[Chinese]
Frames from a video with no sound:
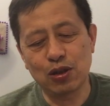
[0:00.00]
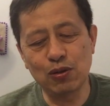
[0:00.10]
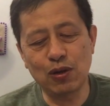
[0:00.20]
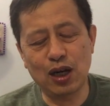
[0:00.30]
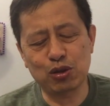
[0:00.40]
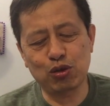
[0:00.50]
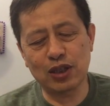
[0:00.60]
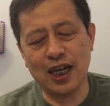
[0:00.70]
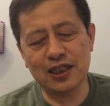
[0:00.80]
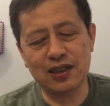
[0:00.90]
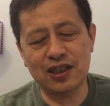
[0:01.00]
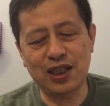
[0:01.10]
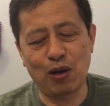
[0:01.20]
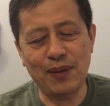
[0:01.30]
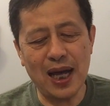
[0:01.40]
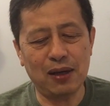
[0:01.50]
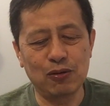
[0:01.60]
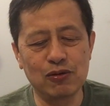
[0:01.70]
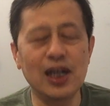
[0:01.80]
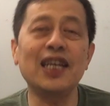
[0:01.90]
通稿说他是小麦，
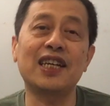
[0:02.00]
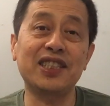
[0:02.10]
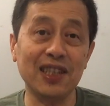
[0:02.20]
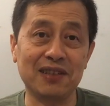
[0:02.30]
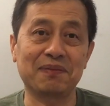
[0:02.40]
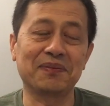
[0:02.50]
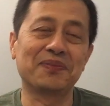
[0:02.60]
我也信。